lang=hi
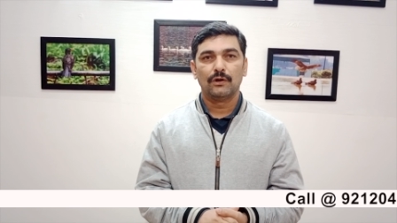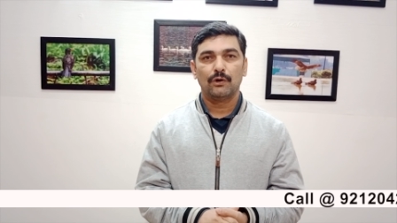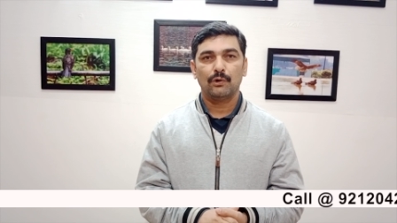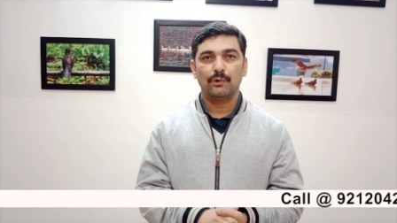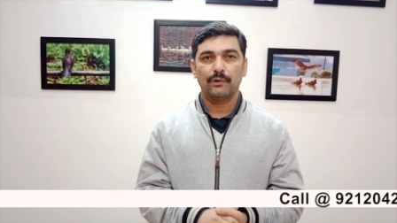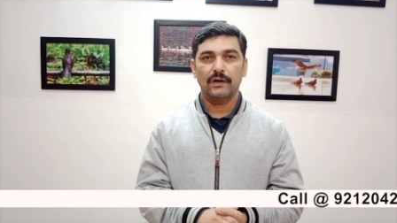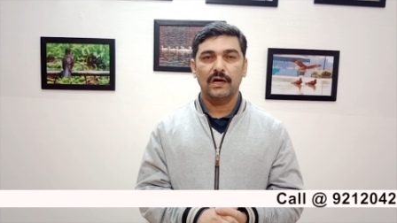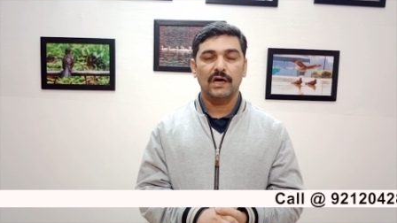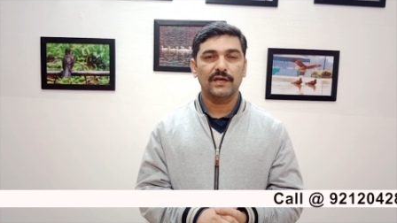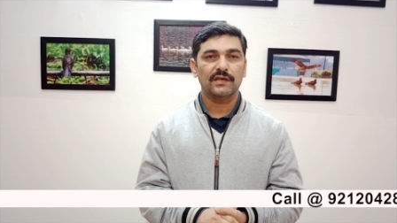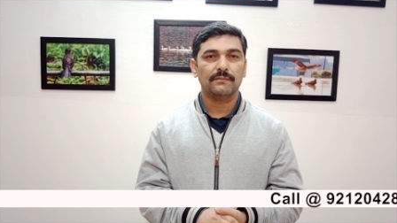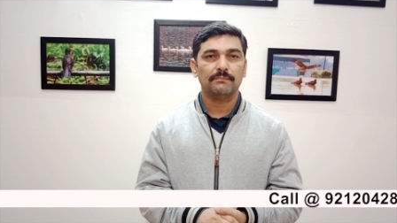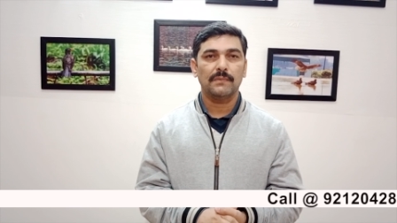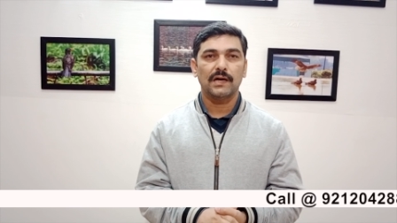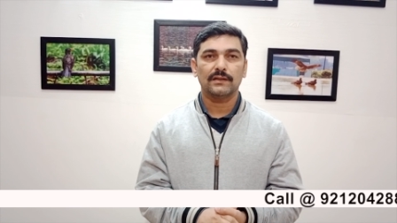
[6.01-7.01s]
और आज
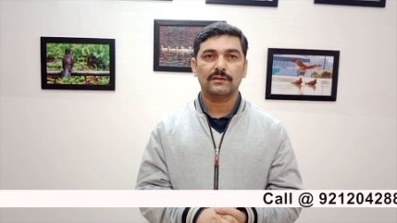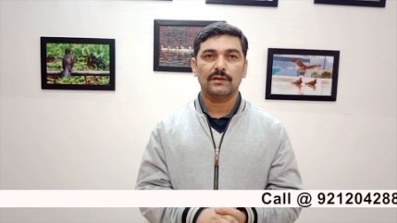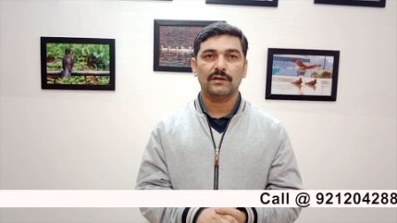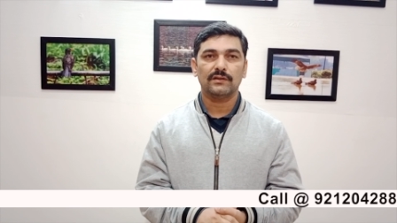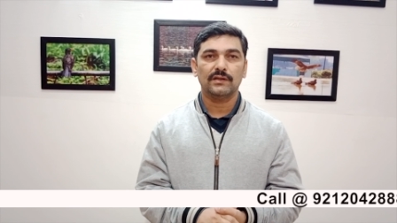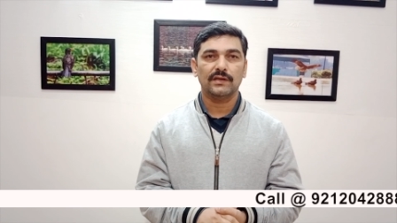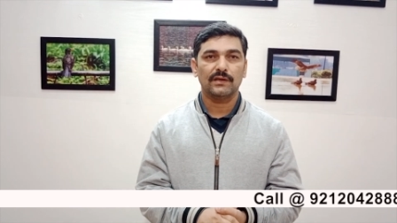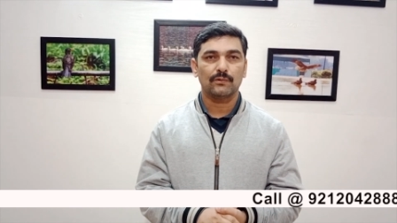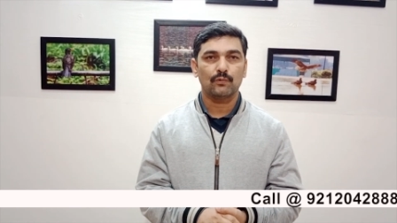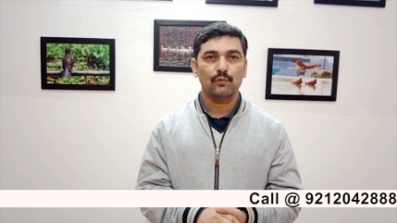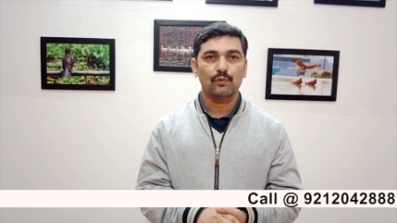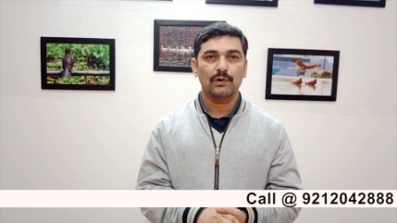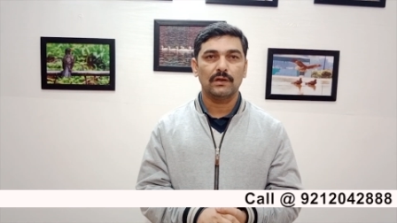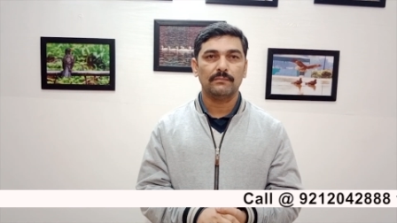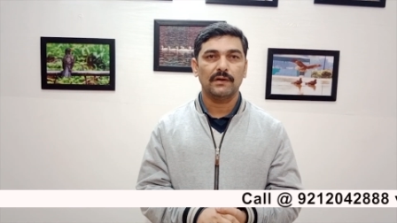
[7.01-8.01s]
हम बात करते हैं
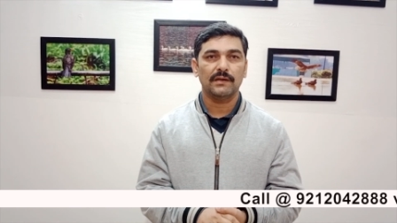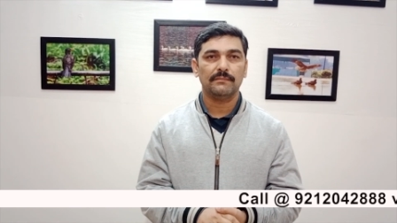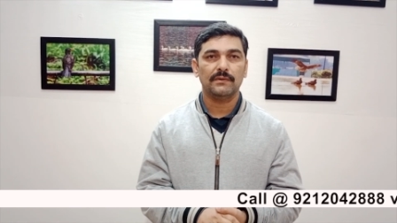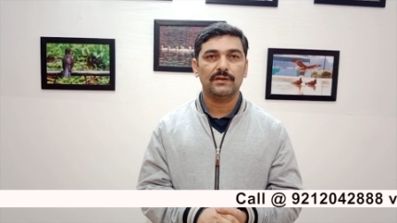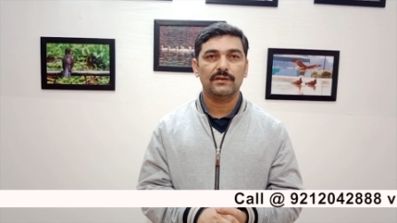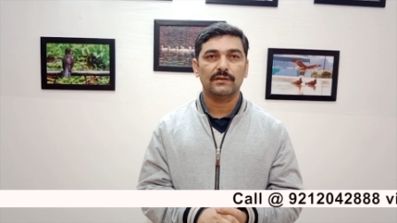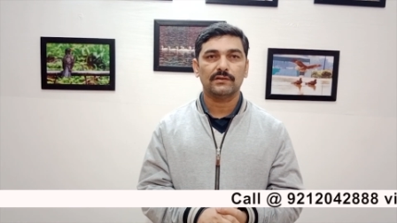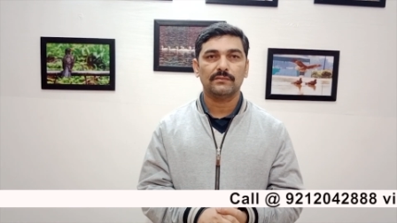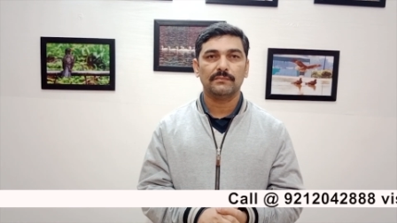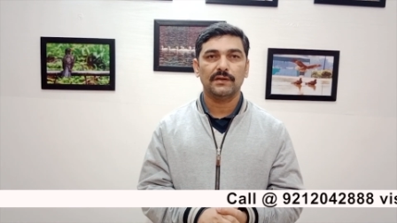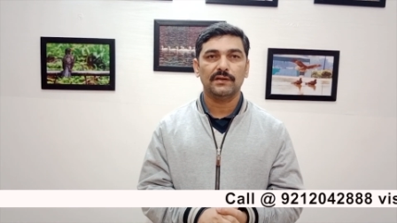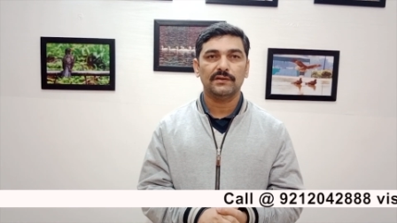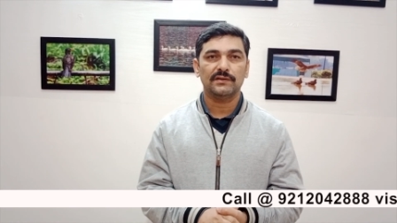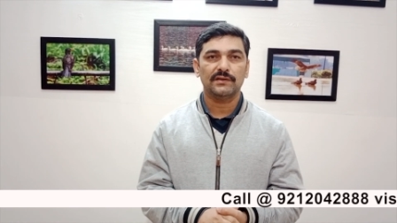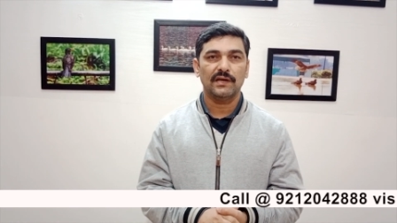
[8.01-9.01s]
गूगल माई बिजनेस में
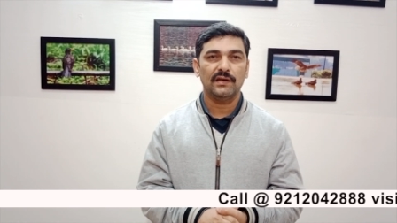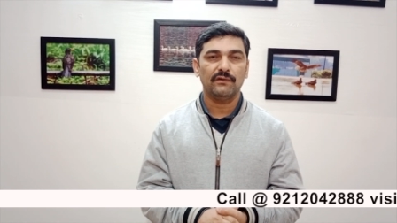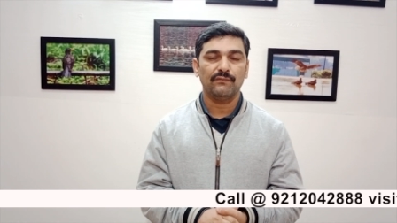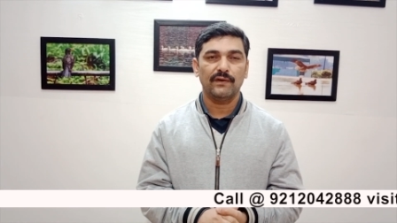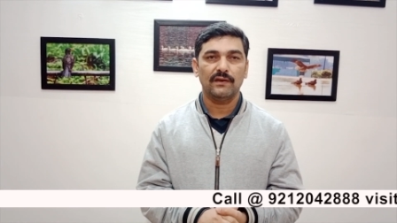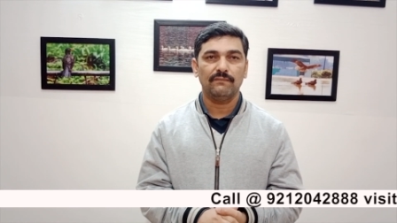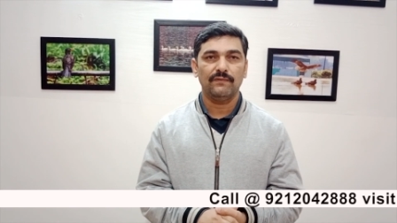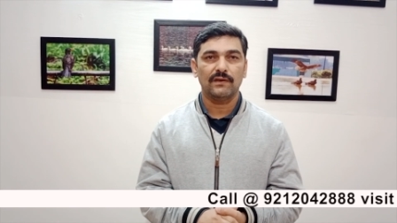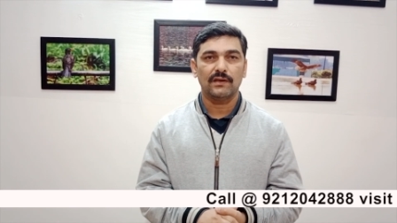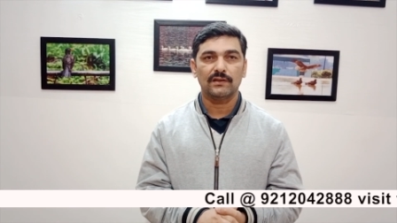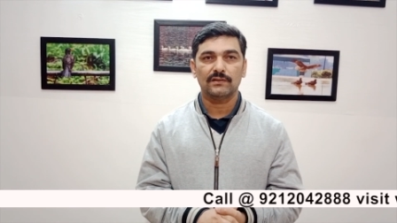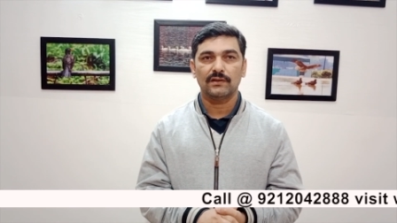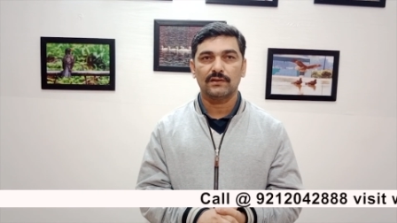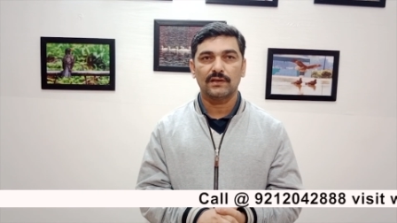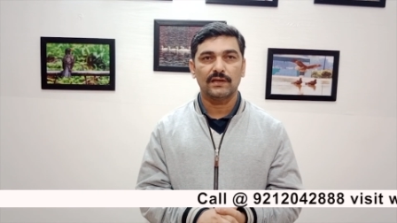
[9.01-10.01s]
इंस्टेंट
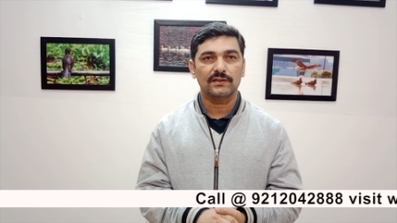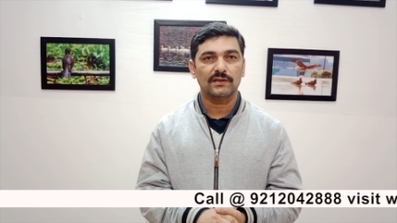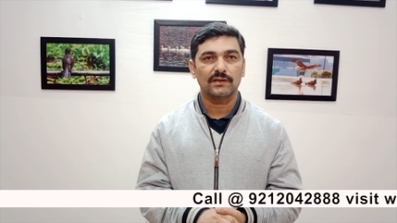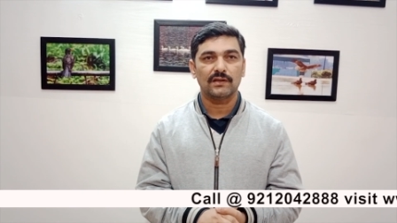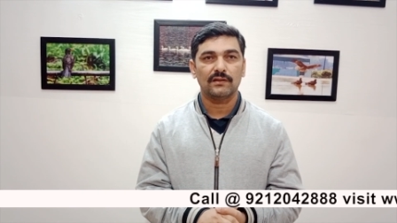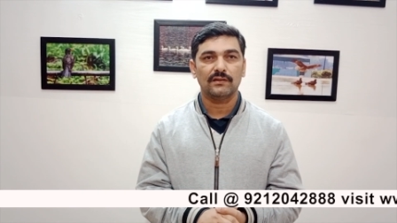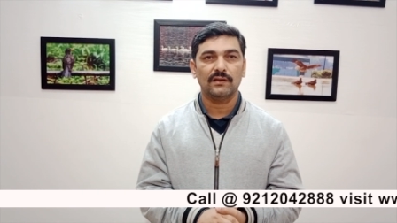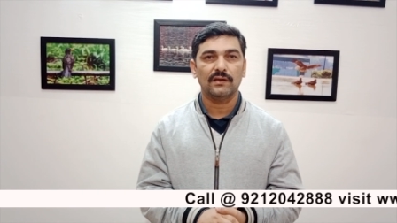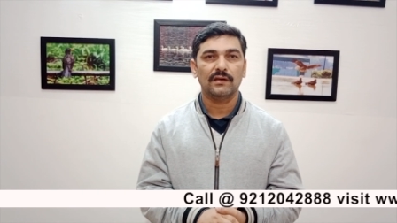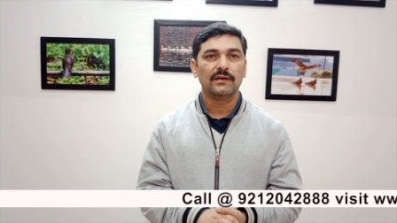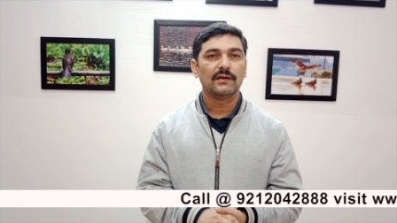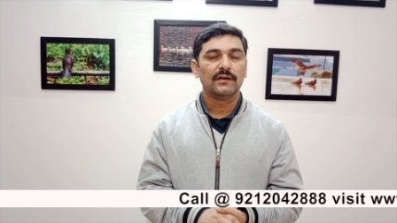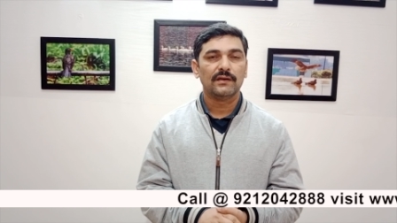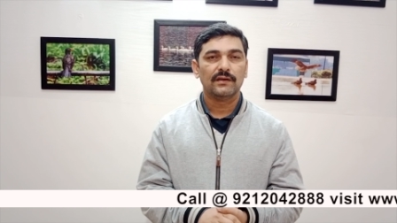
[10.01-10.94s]
वेरिफिकेशन कैसे करते हैं